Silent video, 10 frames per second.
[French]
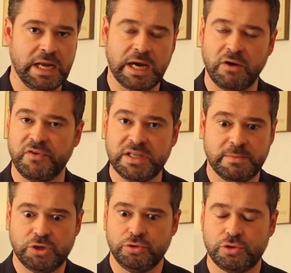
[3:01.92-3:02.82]
Et là, en
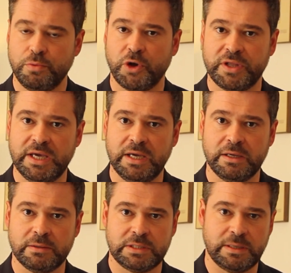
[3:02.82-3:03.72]
fait, il m'a juste
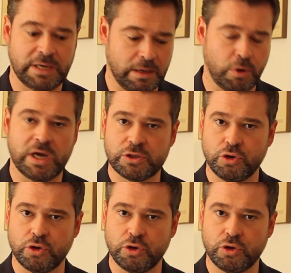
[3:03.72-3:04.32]
demandé Tiens, mais Clément,